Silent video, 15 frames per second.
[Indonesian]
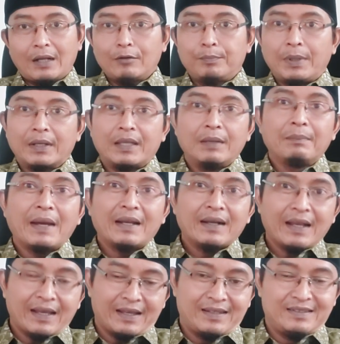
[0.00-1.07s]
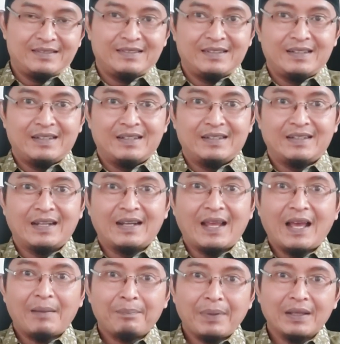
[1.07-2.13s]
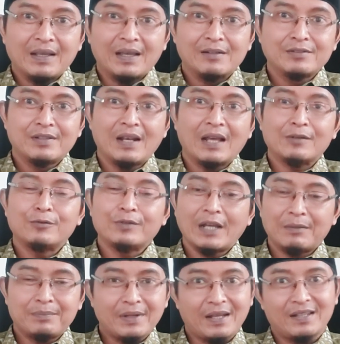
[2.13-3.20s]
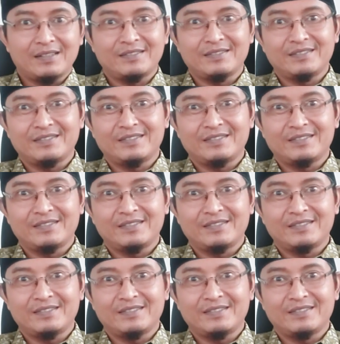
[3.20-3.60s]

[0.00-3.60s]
Lalu bagaimana dan apa yang harus dilakukan, Bah?